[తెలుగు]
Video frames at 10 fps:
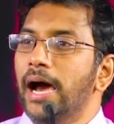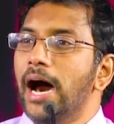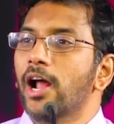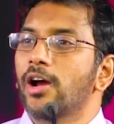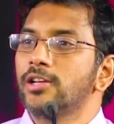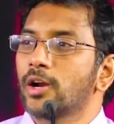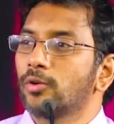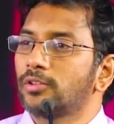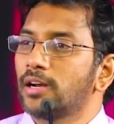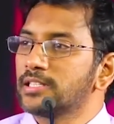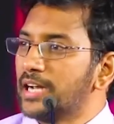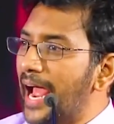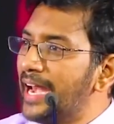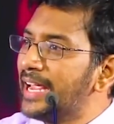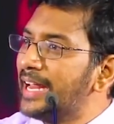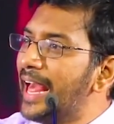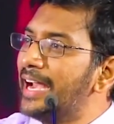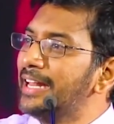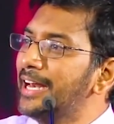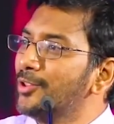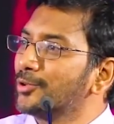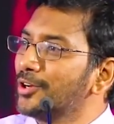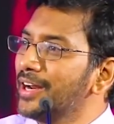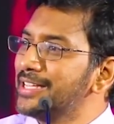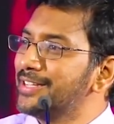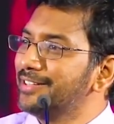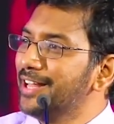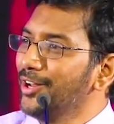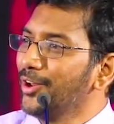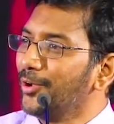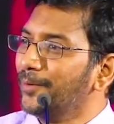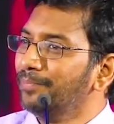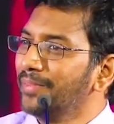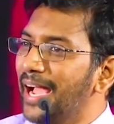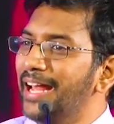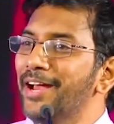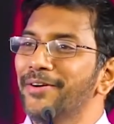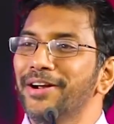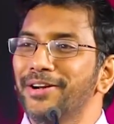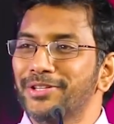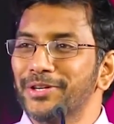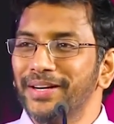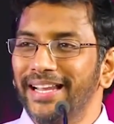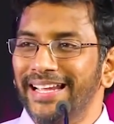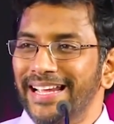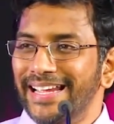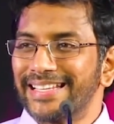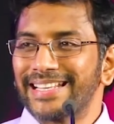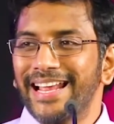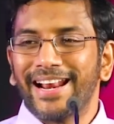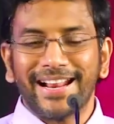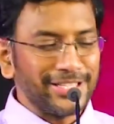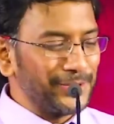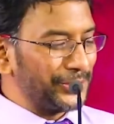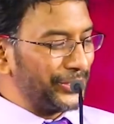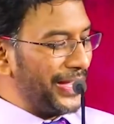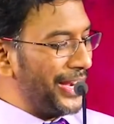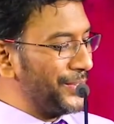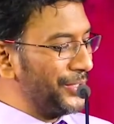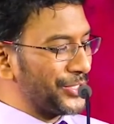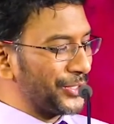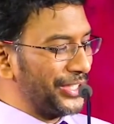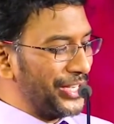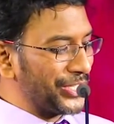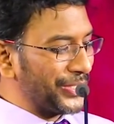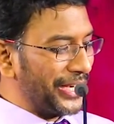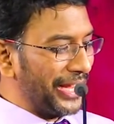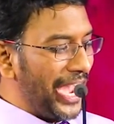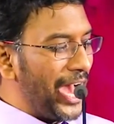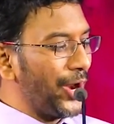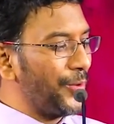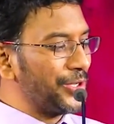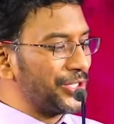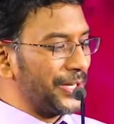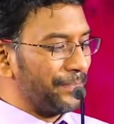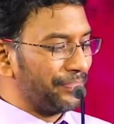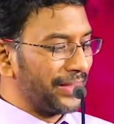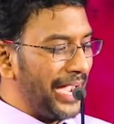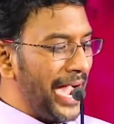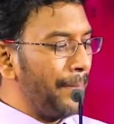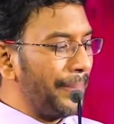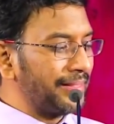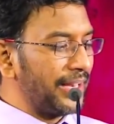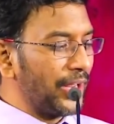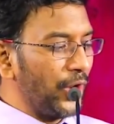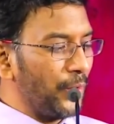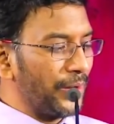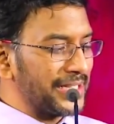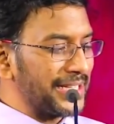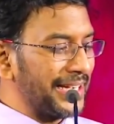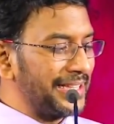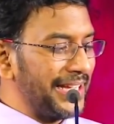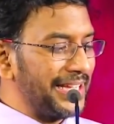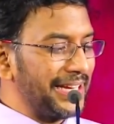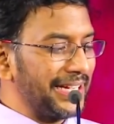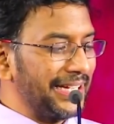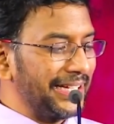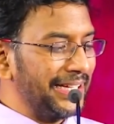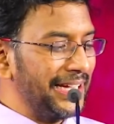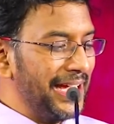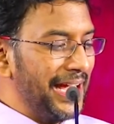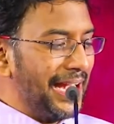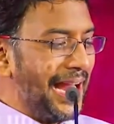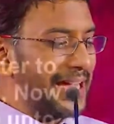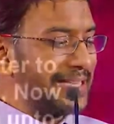ఆ రాజుగారు ఉత్తరం రాశారు ఆయనకి క్లారిటీ లేదు ఉత్తరం రాసే విధానంలో ఆయన ఏమన్నాడు చూడండి ఇస్రాయేల్ రాజుని ఉత్తరం ఎలా ఉందో చూద్దాం చూడండి ఆరో వచ్చినాం ఆ పత్రికలో ఉన్న సంగతి ఏదనగా నా